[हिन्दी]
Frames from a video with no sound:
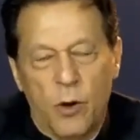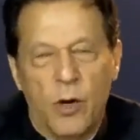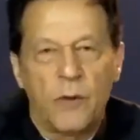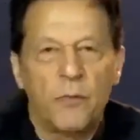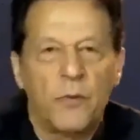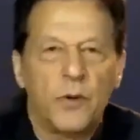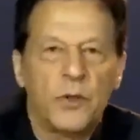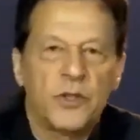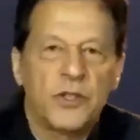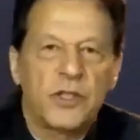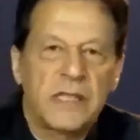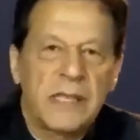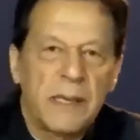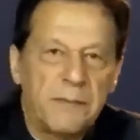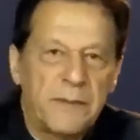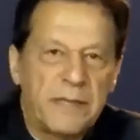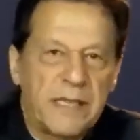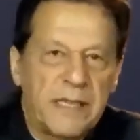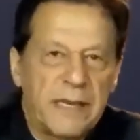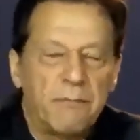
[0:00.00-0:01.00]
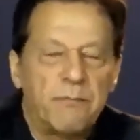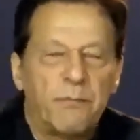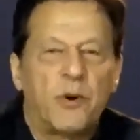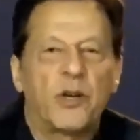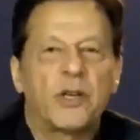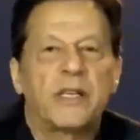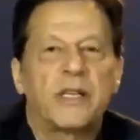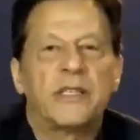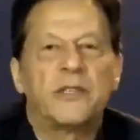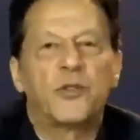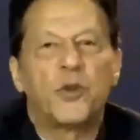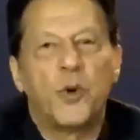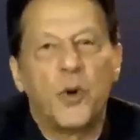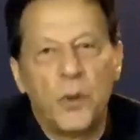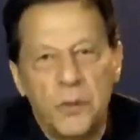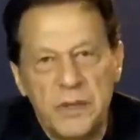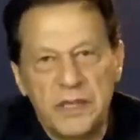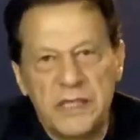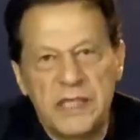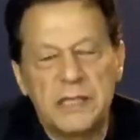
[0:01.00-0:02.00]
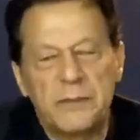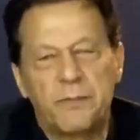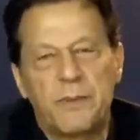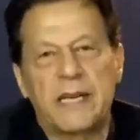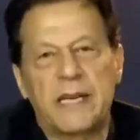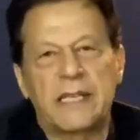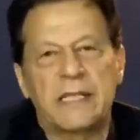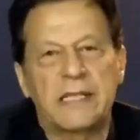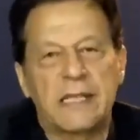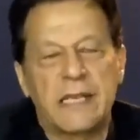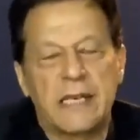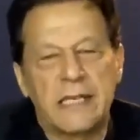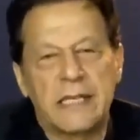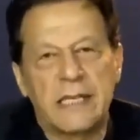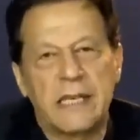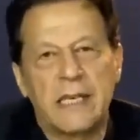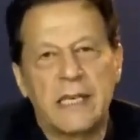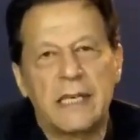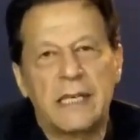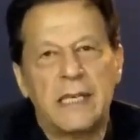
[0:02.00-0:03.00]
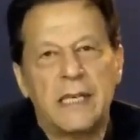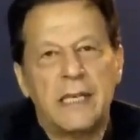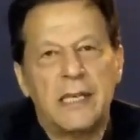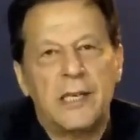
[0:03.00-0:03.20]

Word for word: और वो सबसे इंपॉर्टेंट जो ओवरसीज पाकिस्तानी है